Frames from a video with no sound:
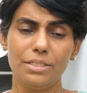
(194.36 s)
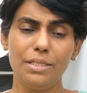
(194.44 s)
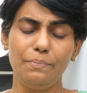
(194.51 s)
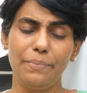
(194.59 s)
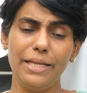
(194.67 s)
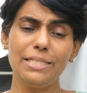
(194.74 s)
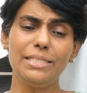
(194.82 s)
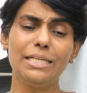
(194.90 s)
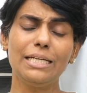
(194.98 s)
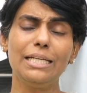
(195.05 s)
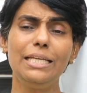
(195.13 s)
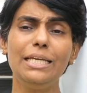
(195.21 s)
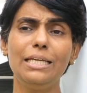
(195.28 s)
సి
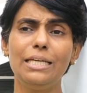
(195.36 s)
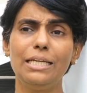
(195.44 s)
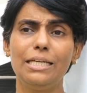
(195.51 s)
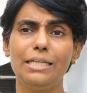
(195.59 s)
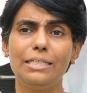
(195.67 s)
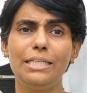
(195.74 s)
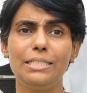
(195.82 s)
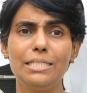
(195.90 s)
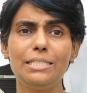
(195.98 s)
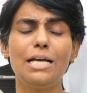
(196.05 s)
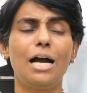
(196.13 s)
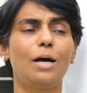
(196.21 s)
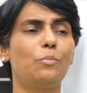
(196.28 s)
బేసికలీ దిస్
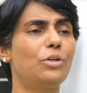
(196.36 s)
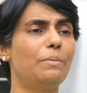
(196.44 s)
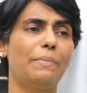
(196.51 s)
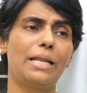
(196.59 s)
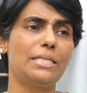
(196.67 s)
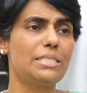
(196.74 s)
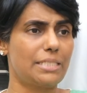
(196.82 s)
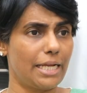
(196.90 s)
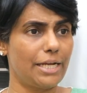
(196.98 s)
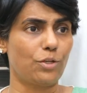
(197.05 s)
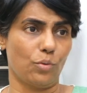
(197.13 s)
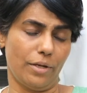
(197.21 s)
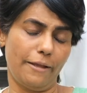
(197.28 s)
ఈస్ అ హార్మోన్ ఇంబ్యాలెన్స్
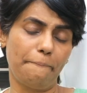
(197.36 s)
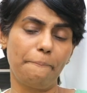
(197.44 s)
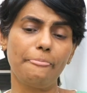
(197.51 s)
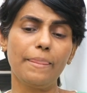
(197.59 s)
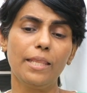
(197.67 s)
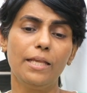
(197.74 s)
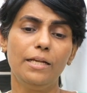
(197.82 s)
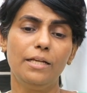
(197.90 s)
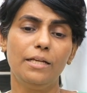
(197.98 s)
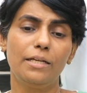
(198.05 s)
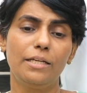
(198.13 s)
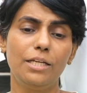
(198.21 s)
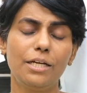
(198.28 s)
స్టేట్ ఓన్లీ
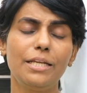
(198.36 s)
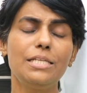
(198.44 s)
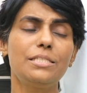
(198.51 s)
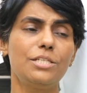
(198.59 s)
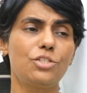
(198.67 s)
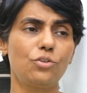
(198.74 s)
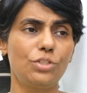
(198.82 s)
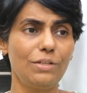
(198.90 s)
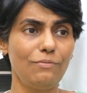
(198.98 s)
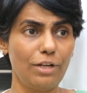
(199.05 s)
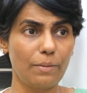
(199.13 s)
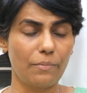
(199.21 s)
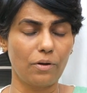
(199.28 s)
ఇంక్రీజ్
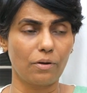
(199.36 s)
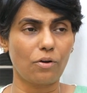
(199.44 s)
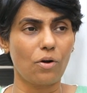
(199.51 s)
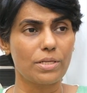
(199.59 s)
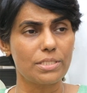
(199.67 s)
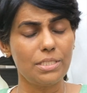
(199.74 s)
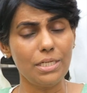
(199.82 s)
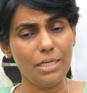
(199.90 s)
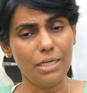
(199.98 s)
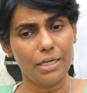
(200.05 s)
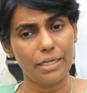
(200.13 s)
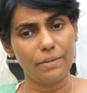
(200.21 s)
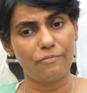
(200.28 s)
ఈస్ట్రోజన్ విల్ కాజ్ ద
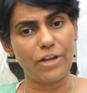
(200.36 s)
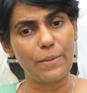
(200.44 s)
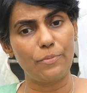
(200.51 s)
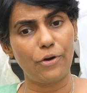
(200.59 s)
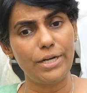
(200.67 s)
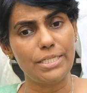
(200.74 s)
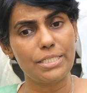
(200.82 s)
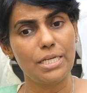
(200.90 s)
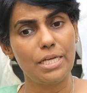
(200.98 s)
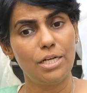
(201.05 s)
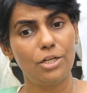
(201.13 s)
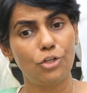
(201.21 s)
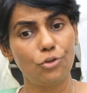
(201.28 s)
ఫైబ్రాయిడ్స్
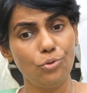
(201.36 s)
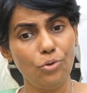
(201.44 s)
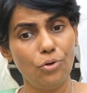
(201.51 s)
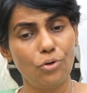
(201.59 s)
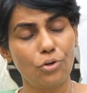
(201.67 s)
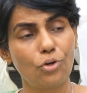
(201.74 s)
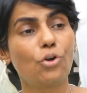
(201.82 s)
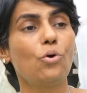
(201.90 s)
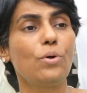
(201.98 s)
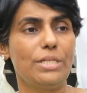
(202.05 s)
టు గ్రో